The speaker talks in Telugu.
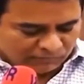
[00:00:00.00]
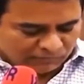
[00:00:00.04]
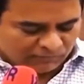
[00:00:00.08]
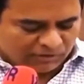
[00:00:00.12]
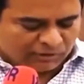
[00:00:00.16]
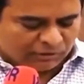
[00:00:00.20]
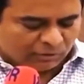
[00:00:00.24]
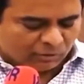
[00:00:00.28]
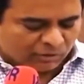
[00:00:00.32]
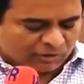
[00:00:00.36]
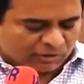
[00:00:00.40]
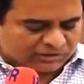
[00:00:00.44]

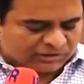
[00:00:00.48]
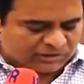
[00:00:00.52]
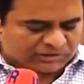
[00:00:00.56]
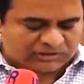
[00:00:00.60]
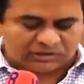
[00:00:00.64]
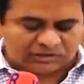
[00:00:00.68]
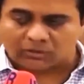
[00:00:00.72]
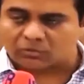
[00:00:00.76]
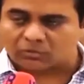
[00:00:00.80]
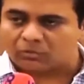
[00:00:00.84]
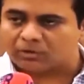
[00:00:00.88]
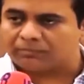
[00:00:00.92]
ఇవన్నీ కూడా
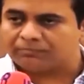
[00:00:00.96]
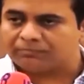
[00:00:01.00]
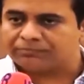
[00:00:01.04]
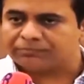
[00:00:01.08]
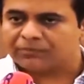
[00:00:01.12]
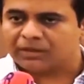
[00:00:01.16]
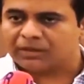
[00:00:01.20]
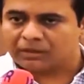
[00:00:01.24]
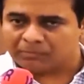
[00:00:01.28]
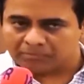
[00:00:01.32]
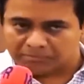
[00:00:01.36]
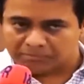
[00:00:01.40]
చేస్తూ ఉన్నాం
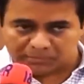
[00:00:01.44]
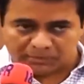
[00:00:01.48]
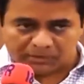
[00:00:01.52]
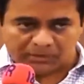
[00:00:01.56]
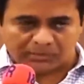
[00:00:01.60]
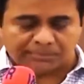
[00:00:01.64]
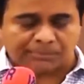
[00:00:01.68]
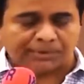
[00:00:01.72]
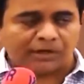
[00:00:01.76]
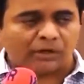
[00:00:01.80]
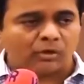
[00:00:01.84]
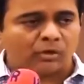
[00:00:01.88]

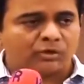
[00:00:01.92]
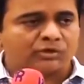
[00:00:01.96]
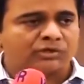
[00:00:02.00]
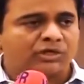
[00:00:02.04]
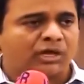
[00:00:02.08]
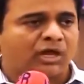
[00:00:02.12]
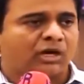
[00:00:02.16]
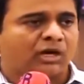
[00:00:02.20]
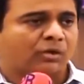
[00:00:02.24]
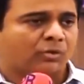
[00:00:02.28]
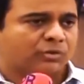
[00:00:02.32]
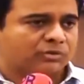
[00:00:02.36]
మీ
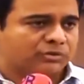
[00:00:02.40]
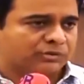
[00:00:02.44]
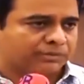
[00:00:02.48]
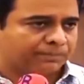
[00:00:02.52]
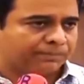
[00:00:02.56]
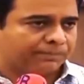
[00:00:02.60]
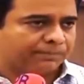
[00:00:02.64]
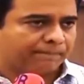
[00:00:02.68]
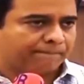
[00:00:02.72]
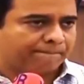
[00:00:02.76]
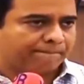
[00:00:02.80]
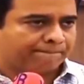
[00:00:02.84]
ప్రయోజనాల
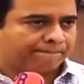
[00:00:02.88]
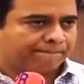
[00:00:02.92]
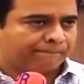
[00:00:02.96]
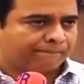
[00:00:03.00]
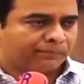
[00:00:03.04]
కోసం